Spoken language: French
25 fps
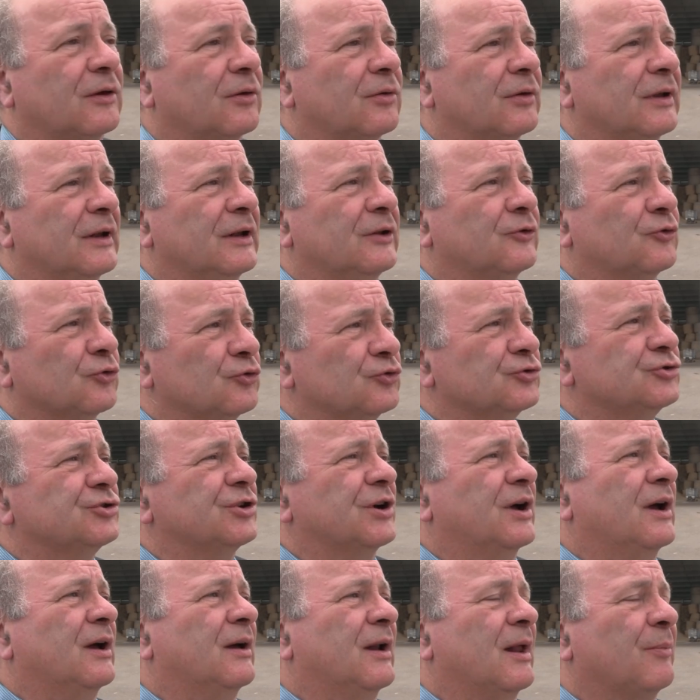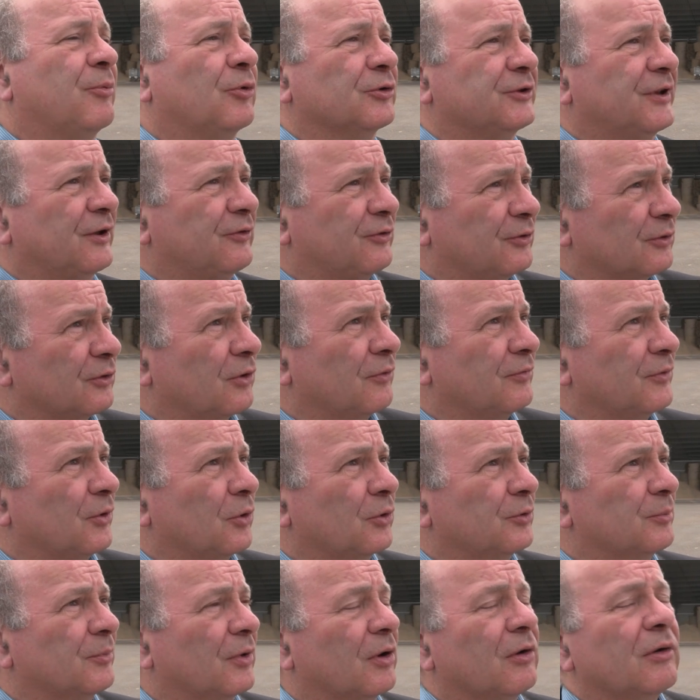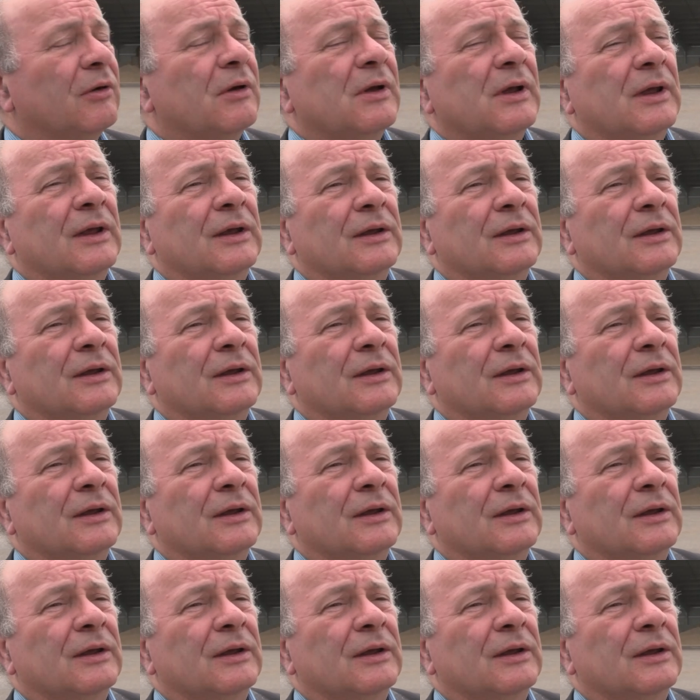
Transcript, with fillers: qu'il touche à la protection de l'environnement,